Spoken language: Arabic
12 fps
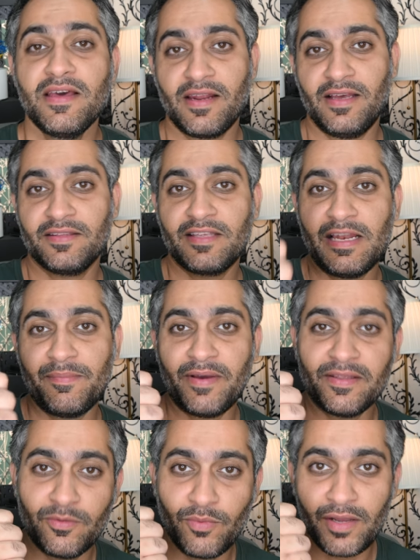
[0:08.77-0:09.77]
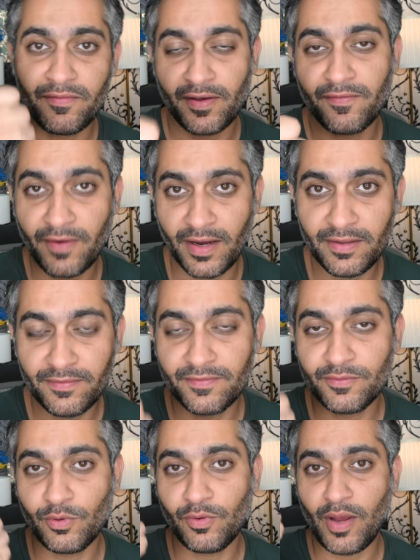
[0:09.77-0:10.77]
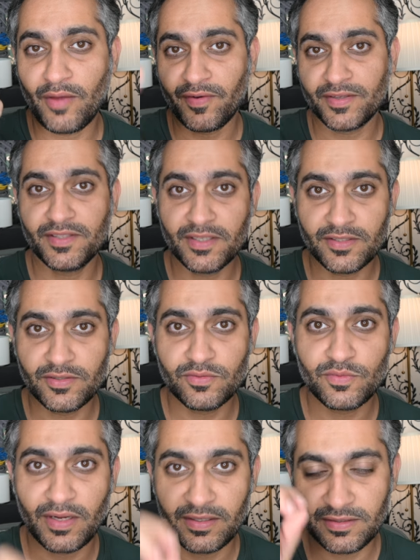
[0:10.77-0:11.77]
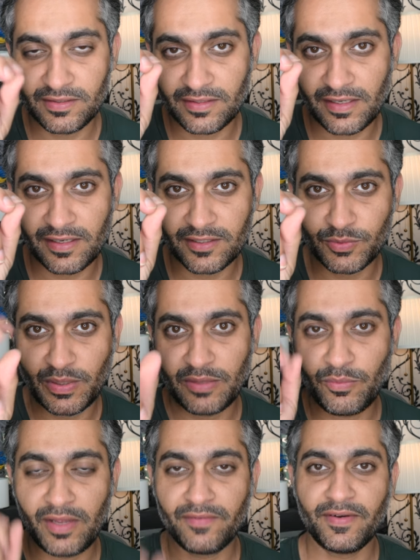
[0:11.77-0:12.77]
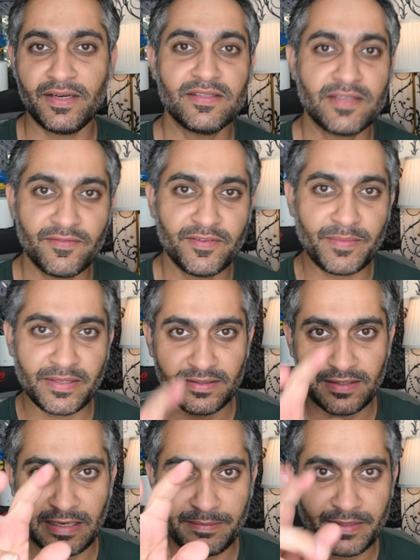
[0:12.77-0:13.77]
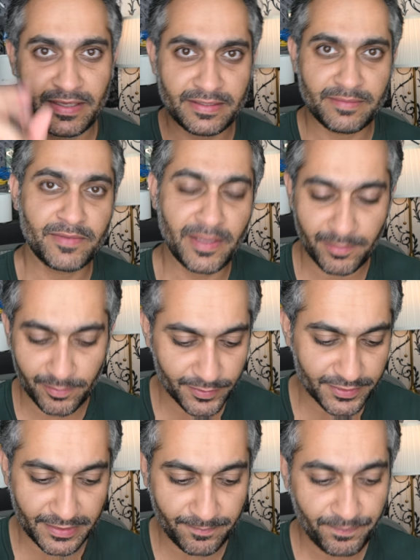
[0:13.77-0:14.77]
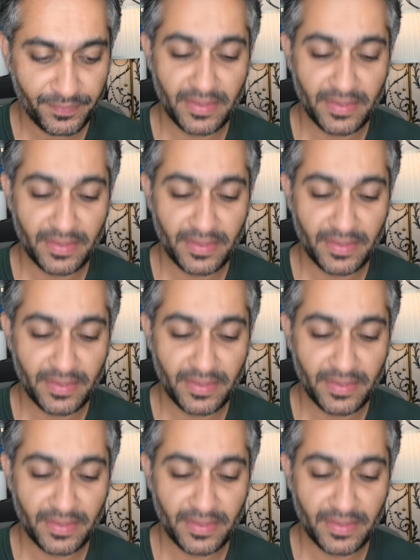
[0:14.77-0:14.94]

راح نتكلم عن الواي فاي 5 والواي فاي 6 وراح نتطرق شوي عن الواي فاي 7 ما تكلمنا عنه من قبل مدة